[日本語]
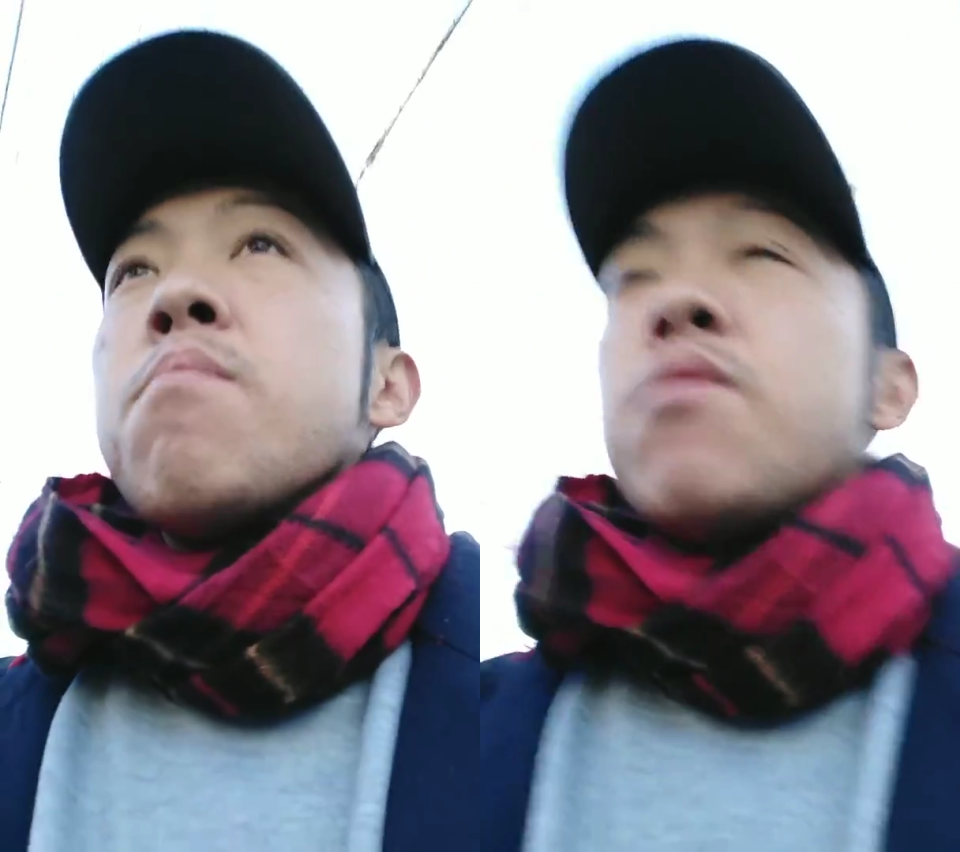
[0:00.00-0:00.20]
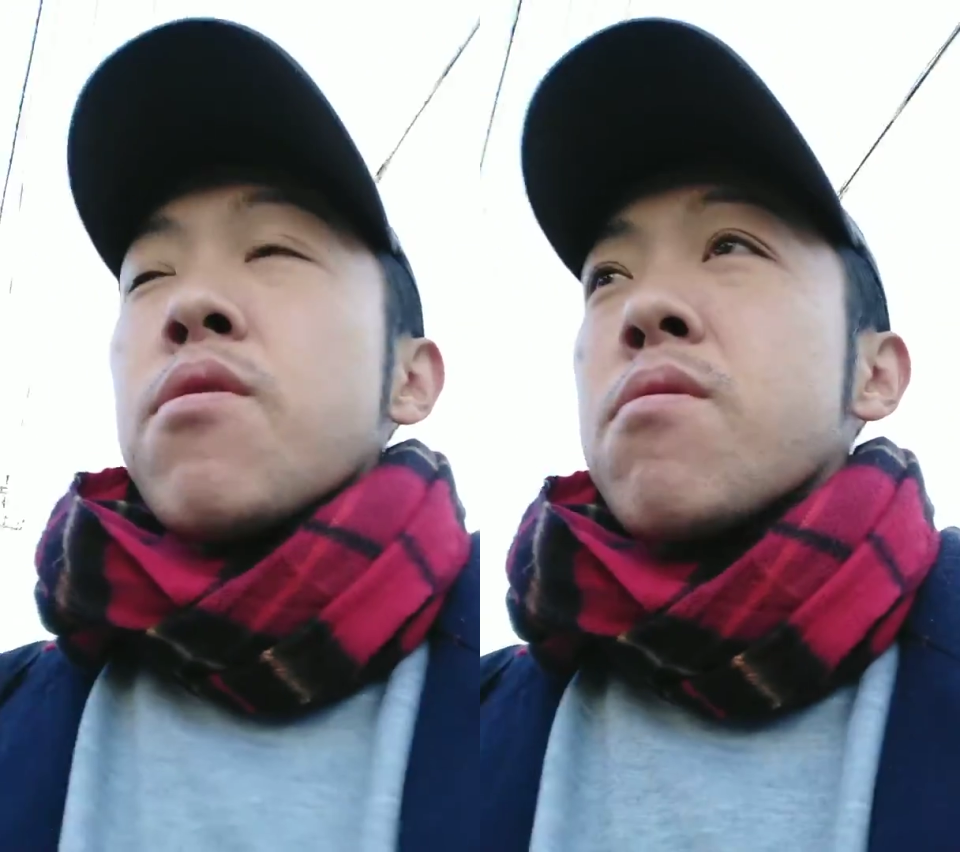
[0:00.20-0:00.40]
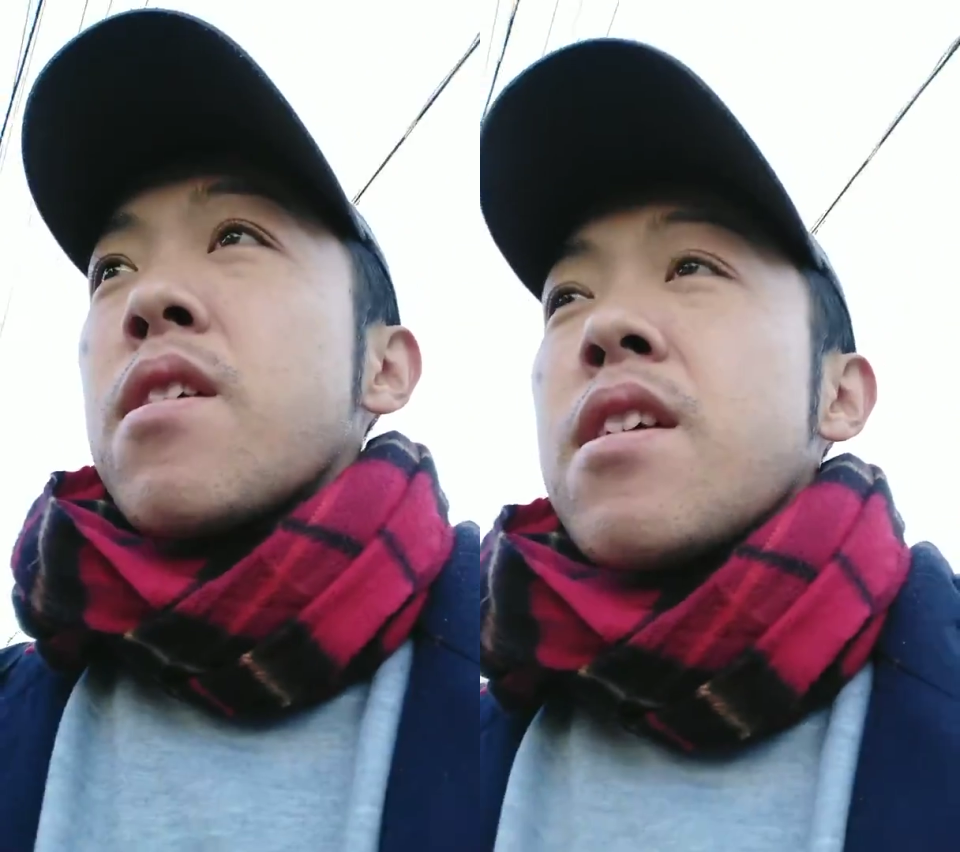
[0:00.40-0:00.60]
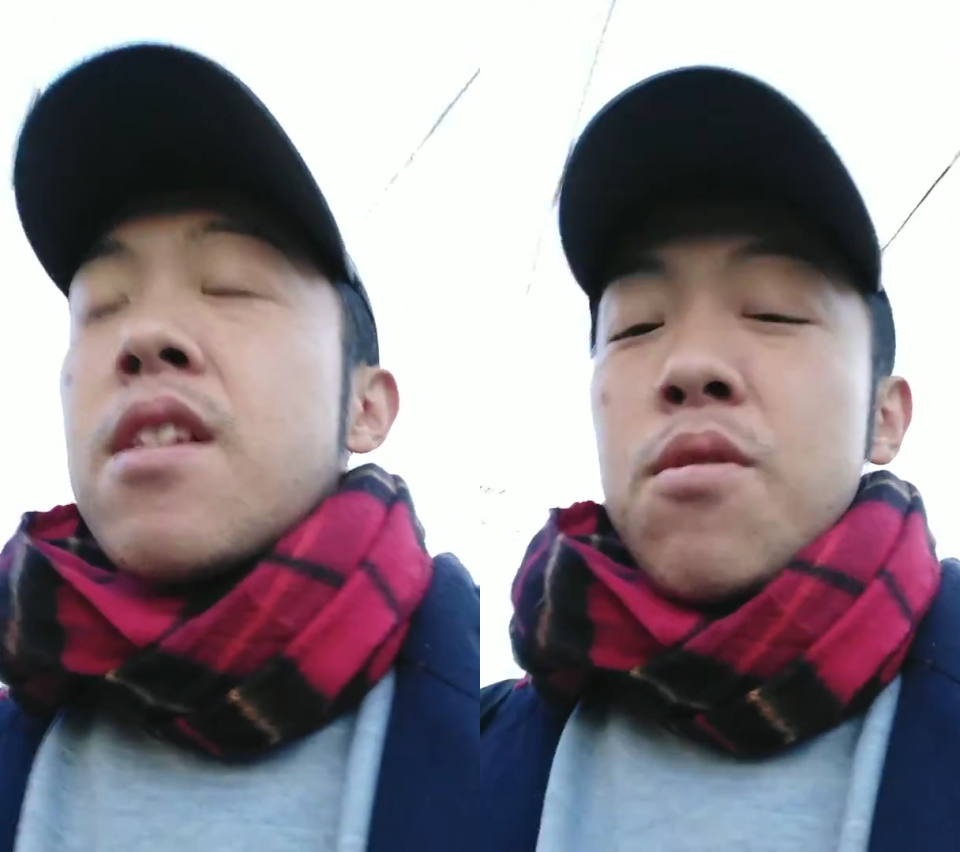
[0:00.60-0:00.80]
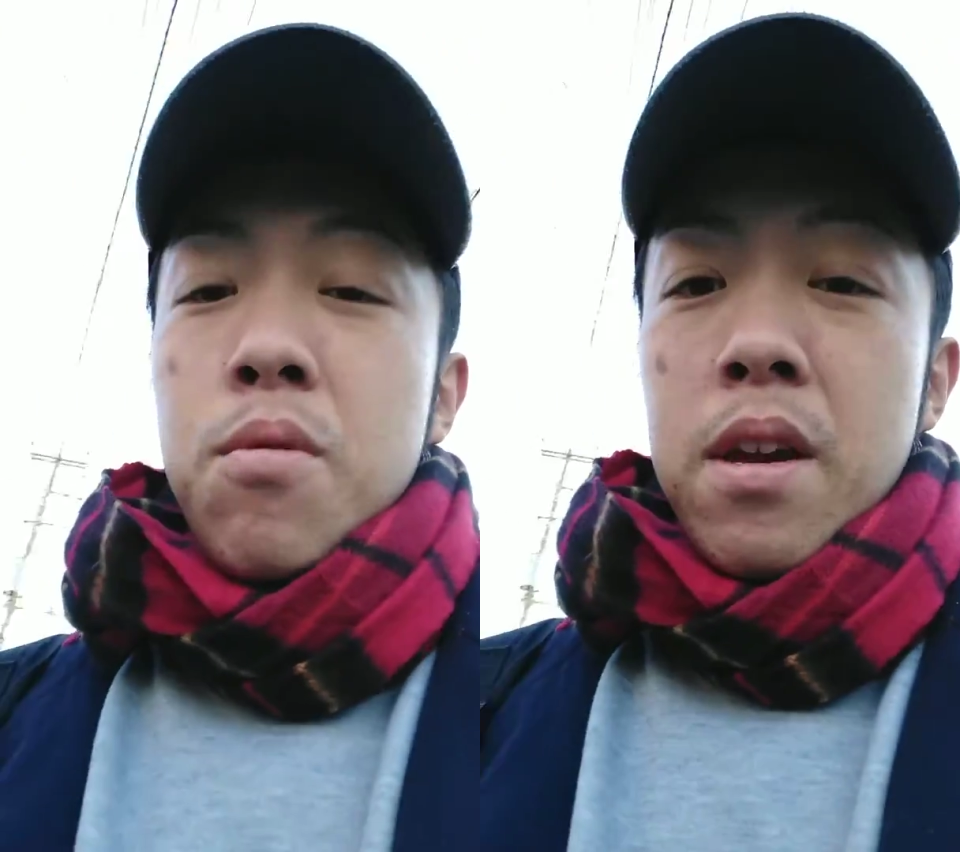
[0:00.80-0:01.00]
魅力的
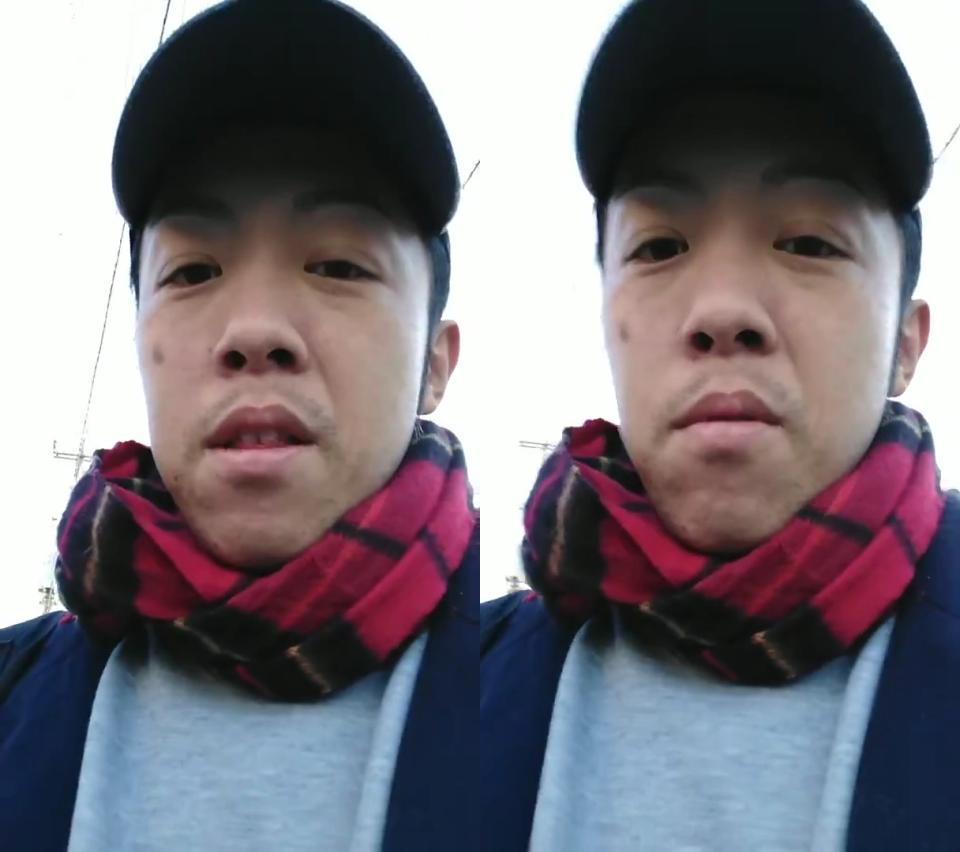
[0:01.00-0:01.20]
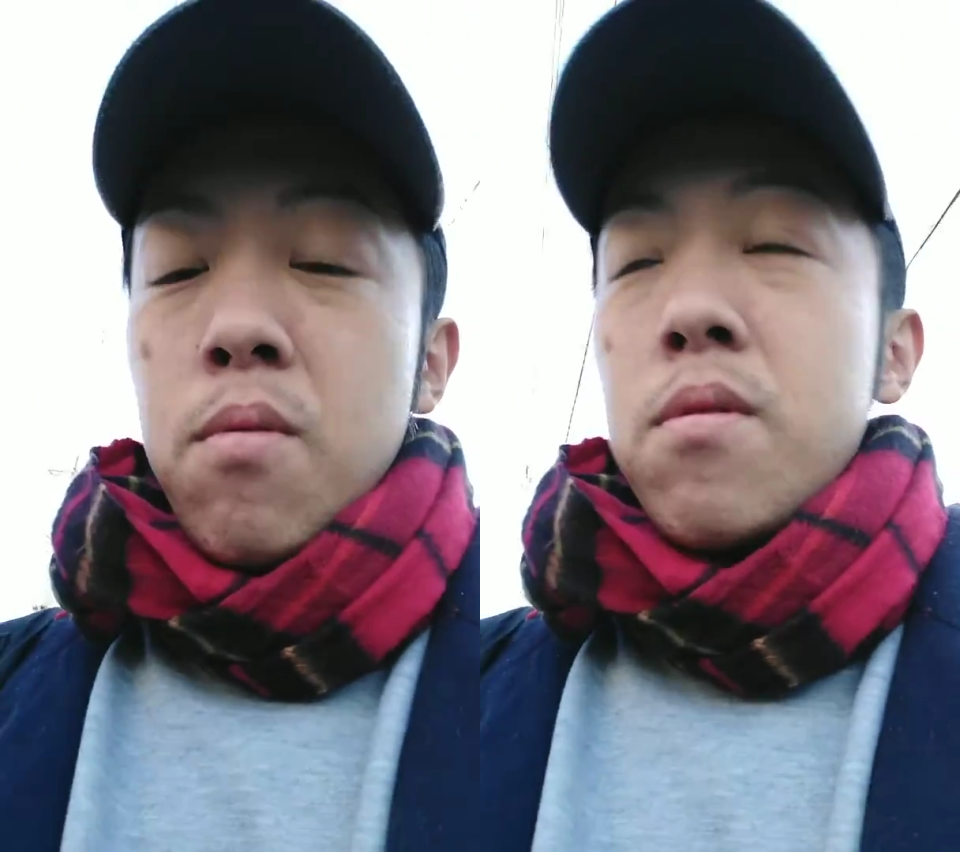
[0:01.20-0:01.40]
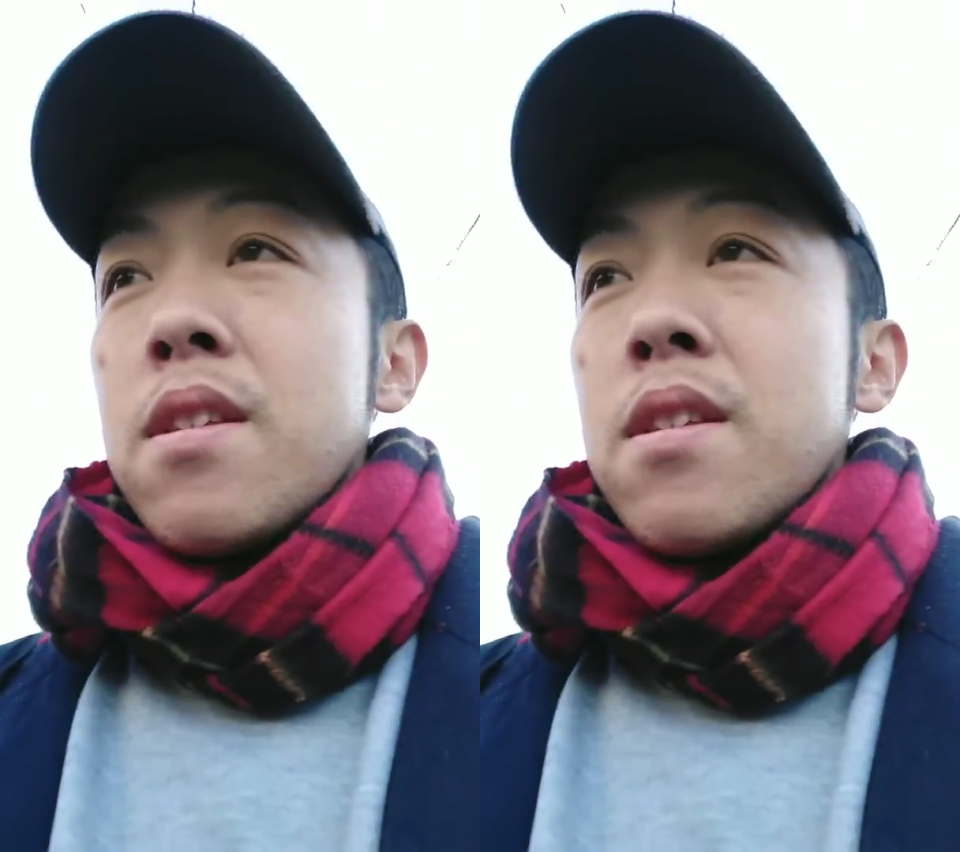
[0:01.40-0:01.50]
な条件の方